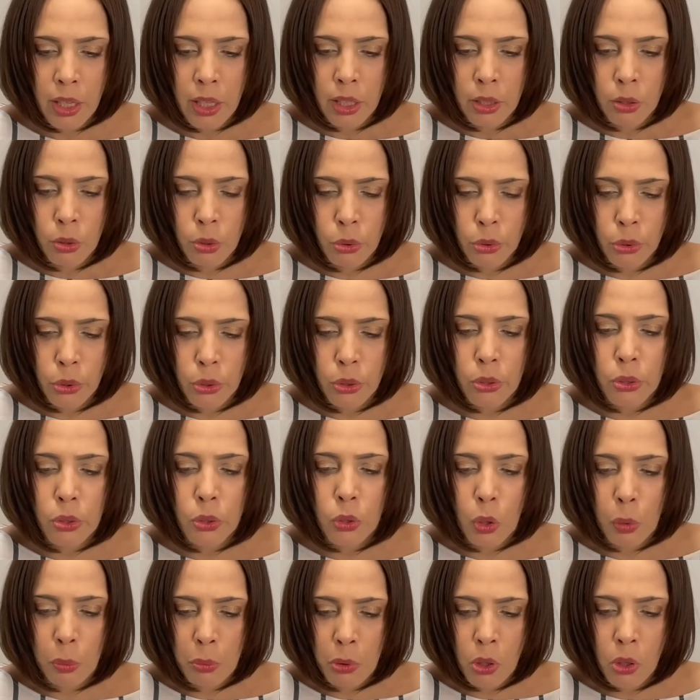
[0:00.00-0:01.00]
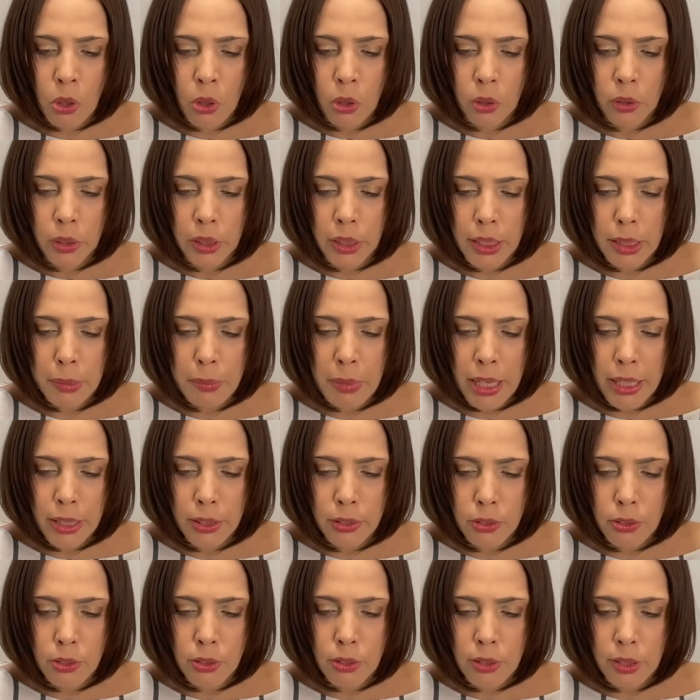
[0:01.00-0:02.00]
というのも、今
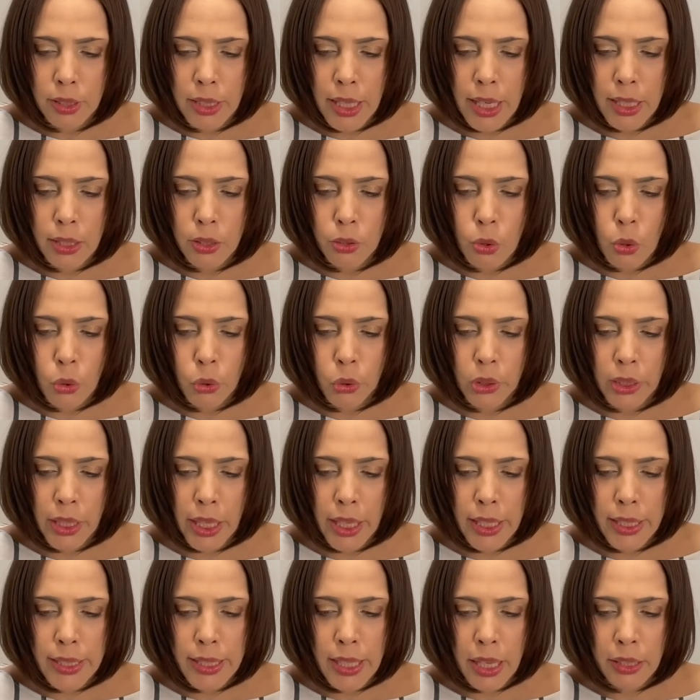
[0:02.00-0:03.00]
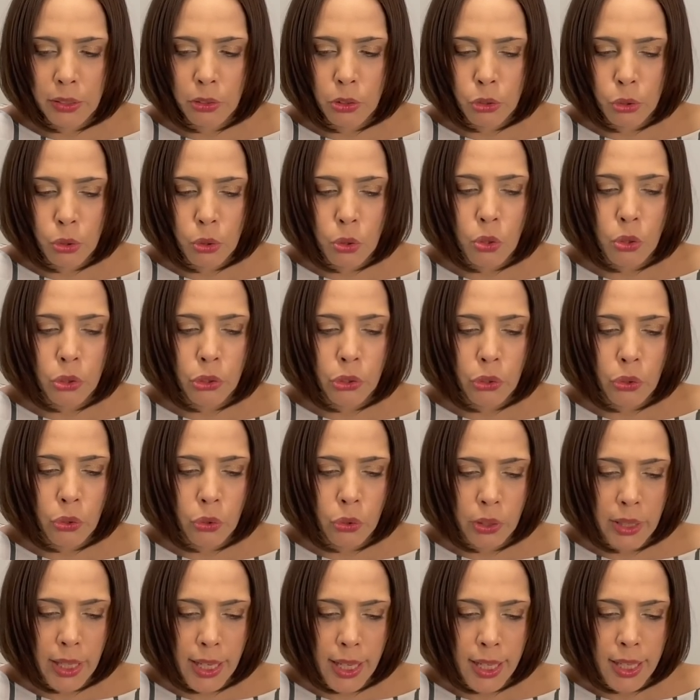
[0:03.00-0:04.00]
の韓国経済の状
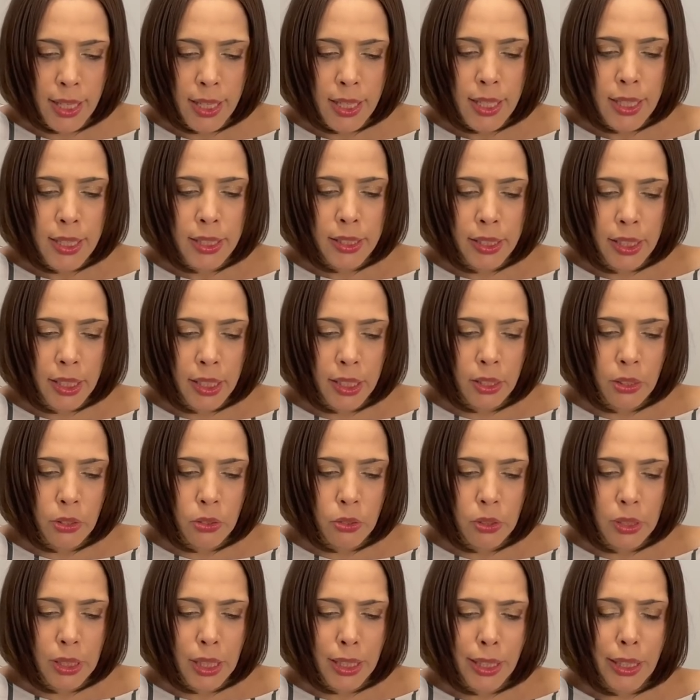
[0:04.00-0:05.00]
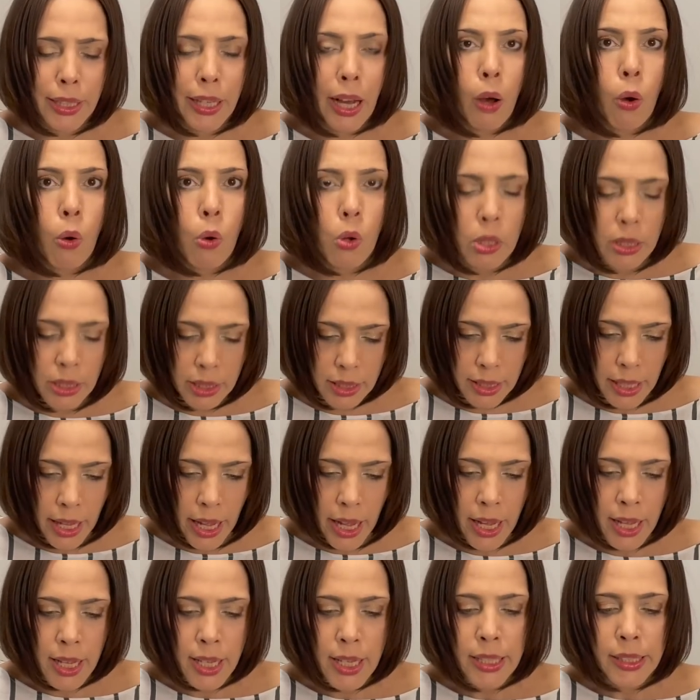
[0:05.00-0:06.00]
況が金融危機が起き
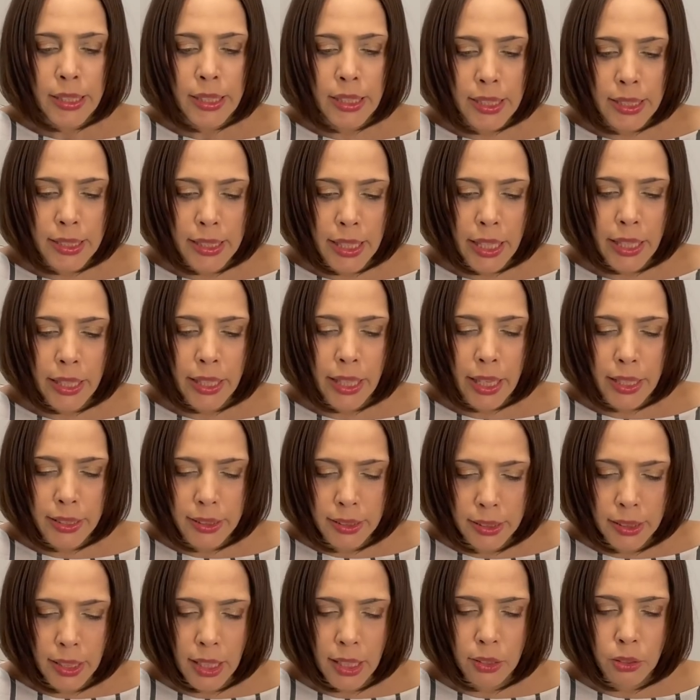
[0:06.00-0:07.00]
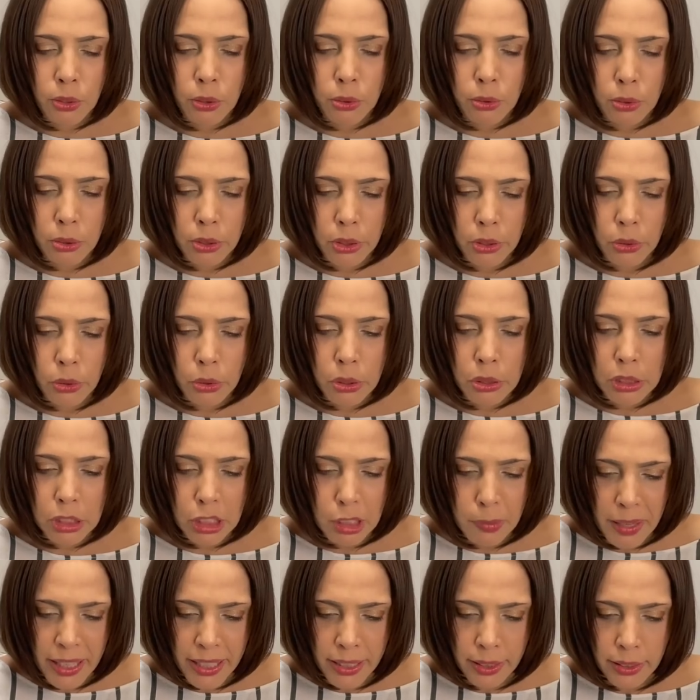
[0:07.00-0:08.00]
た2008年の時と
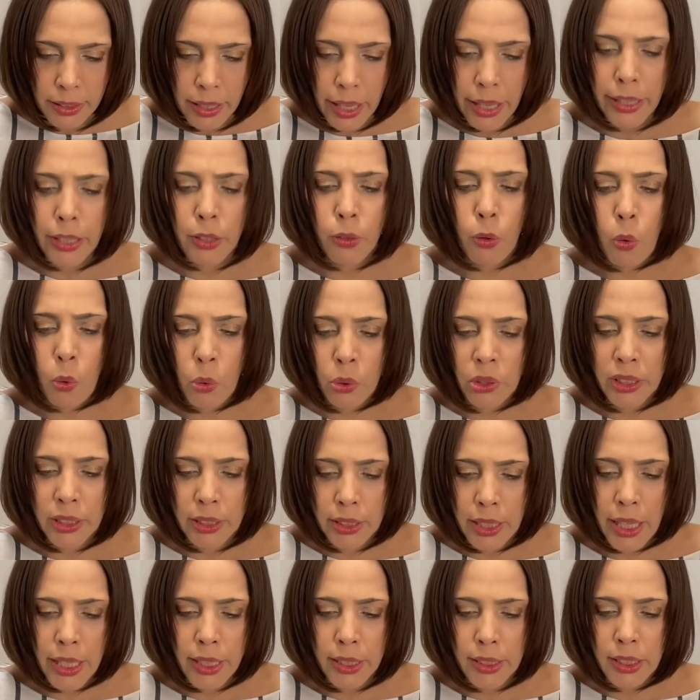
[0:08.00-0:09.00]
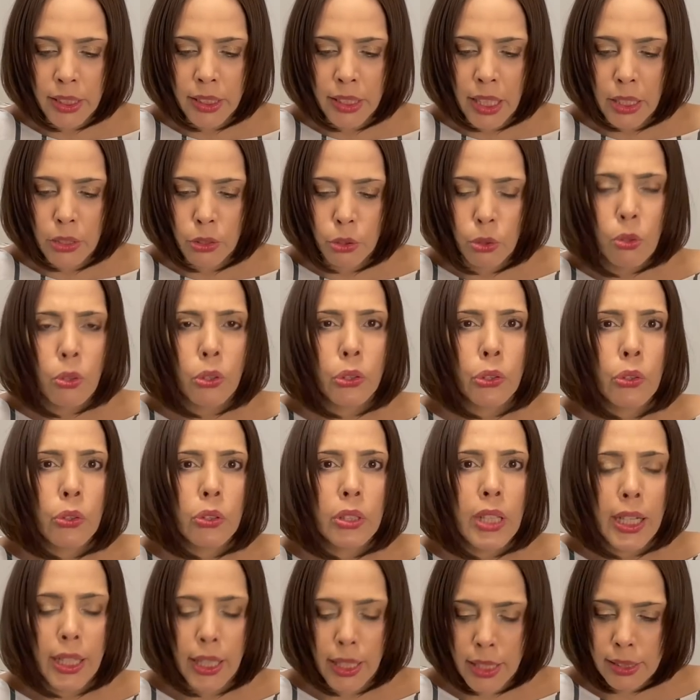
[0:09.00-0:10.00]
全てにおいて似た状
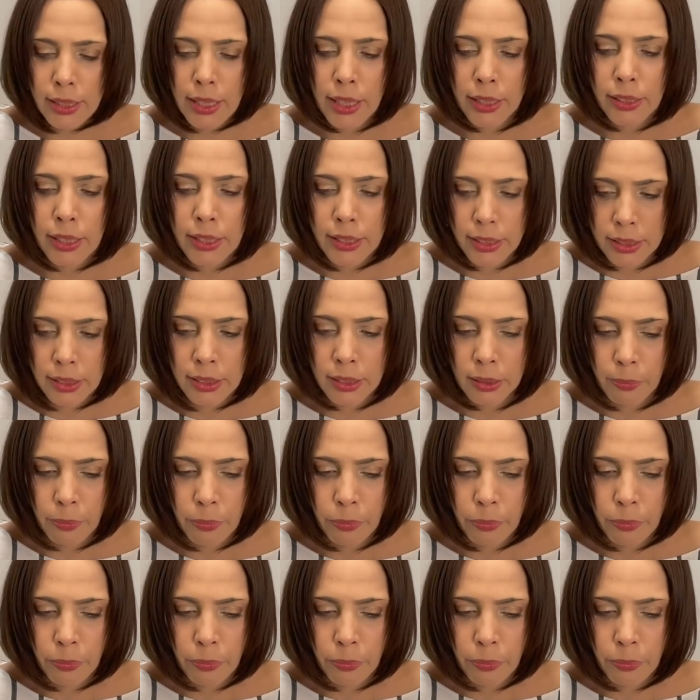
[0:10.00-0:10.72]
況だからなんです。